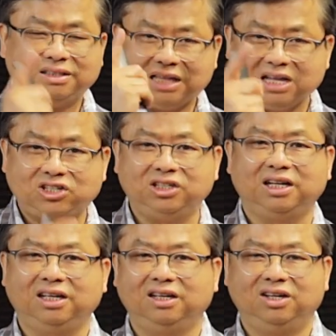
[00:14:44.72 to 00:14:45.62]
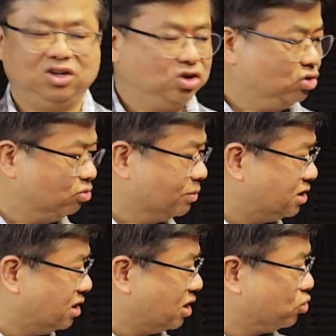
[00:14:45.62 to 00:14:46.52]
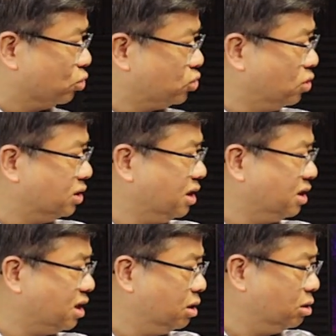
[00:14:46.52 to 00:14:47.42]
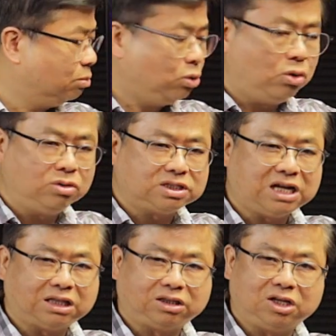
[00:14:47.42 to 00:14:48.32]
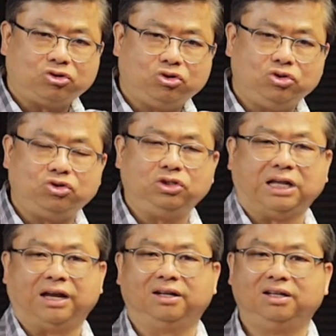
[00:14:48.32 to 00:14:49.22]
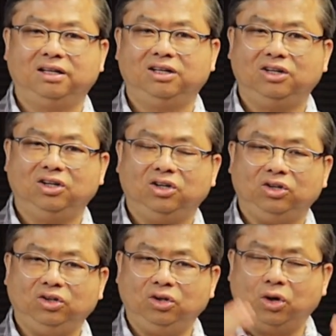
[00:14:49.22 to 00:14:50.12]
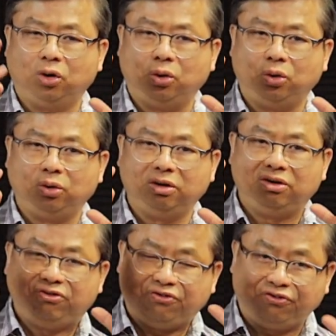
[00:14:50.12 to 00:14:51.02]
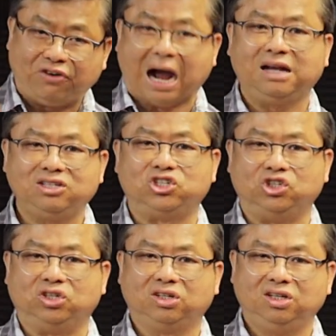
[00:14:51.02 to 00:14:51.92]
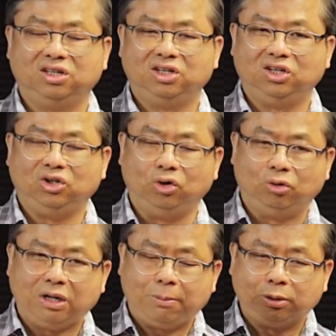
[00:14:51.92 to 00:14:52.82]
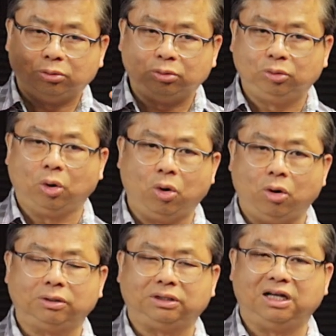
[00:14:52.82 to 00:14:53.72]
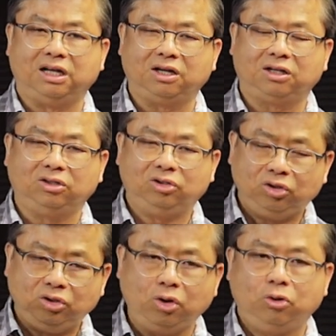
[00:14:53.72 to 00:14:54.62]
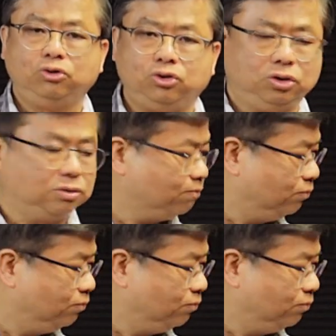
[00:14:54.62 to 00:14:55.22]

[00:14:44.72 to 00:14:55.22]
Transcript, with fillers: 但是呢，我们现在所说的那个摩萨的聚居点，有房子，有那么多的用具，